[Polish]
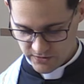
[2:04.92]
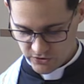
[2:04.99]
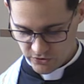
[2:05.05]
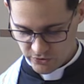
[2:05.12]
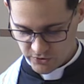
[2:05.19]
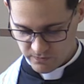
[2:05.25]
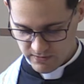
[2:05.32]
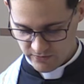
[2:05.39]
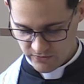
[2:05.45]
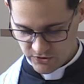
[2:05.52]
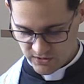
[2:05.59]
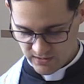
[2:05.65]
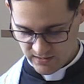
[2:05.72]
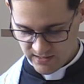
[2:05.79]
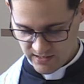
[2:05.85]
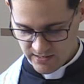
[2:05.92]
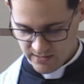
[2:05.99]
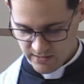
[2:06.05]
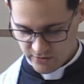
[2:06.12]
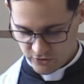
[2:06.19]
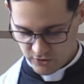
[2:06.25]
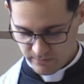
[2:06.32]
naszego Zbawiciela,
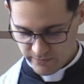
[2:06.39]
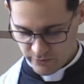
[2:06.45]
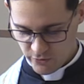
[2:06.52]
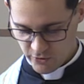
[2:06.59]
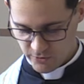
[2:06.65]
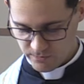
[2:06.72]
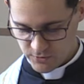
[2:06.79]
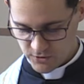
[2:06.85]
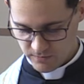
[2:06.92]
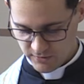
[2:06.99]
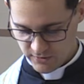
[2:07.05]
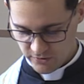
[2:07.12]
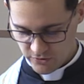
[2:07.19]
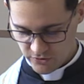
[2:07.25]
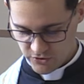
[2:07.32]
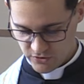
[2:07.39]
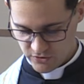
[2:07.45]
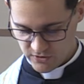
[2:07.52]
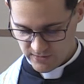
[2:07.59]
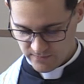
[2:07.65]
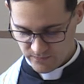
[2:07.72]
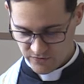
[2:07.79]
którym był on przybity do
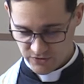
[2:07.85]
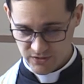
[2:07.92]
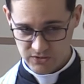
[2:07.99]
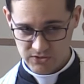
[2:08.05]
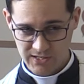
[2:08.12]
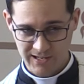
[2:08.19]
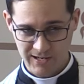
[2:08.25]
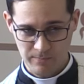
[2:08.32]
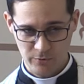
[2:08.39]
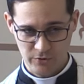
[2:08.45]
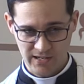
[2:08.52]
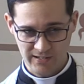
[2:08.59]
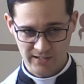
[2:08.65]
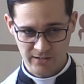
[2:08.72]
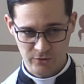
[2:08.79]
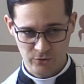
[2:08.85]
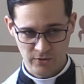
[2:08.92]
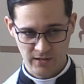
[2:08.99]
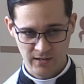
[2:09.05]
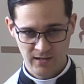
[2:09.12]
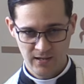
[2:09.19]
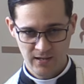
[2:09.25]
krzyża. Właśnie stare podanie,
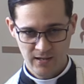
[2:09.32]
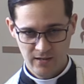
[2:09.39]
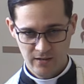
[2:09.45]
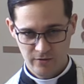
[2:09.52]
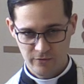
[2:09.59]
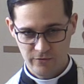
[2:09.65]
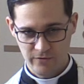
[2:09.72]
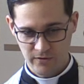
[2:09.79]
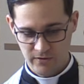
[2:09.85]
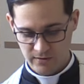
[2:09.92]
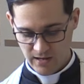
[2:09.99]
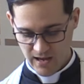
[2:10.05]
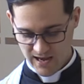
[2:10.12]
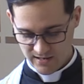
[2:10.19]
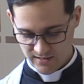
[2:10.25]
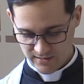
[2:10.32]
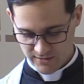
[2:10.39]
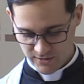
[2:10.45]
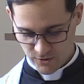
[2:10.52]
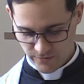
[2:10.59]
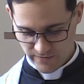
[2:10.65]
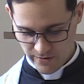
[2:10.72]
które w Anglii
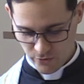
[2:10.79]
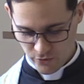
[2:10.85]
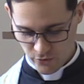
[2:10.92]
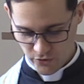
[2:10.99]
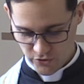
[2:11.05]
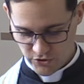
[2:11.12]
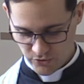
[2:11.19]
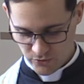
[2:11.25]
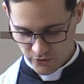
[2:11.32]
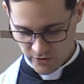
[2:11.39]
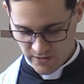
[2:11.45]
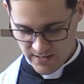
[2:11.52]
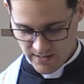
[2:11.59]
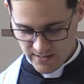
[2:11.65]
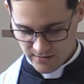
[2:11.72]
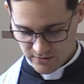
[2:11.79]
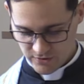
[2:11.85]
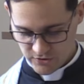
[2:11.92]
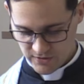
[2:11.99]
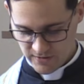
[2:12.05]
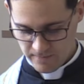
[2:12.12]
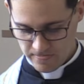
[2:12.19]
trwało, głosiło,
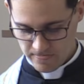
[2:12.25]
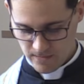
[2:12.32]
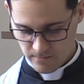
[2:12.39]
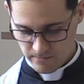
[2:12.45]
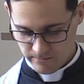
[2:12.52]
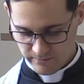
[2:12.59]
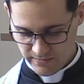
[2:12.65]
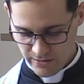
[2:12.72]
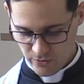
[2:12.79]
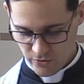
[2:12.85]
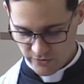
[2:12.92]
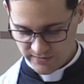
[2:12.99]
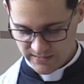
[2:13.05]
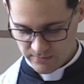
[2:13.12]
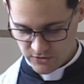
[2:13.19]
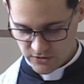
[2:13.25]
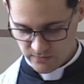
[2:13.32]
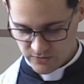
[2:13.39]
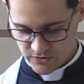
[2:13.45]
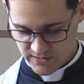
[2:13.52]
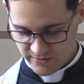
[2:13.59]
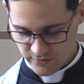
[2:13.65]
że miał on tam
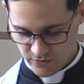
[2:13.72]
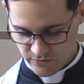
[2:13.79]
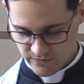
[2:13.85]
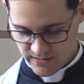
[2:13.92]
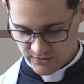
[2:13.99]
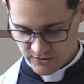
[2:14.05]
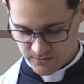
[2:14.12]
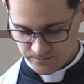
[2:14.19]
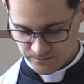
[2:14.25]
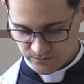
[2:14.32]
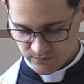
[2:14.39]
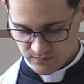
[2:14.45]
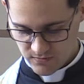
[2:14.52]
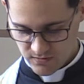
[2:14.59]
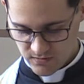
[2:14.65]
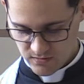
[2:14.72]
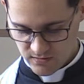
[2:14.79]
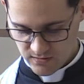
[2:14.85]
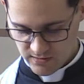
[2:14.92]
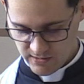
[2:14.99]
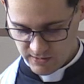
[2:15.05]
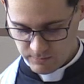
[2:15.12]
się znajdować
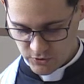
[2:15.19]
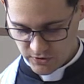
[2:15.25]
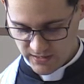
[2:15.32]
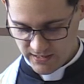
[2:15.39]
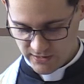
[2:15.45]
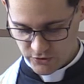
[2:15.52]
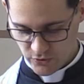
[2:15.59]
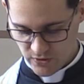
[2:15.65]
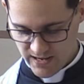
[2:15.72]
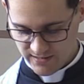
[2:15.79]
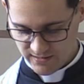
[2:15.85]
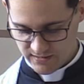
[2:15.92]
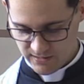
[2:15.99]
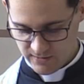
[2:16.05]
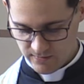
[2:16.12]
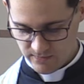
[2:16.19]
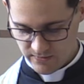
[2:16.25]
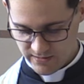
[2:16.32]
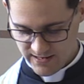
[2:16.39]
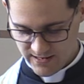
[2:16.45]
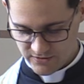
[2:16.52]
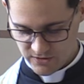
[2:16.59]
i przyjechać do Anglii
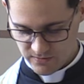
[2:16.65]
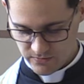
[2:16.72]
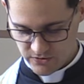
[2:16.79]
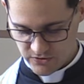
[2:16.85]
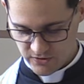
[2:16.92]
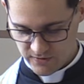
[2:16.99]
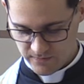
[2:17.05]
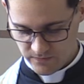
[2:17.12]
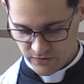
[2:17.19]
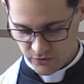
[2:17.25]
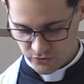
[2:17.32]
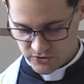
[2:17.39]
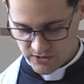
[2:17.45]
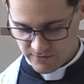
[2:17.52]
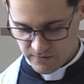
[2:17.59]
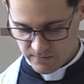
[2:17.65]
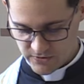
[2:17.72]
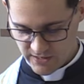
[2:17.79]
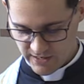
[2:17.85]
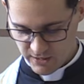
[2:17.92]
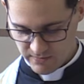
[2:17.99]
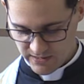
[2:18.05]
razem z Józefem
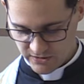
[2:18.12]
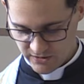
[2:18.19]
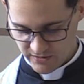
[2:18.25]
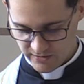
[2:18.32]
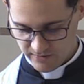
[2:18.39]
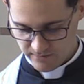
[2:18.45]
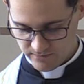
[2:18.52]
z Arymatei,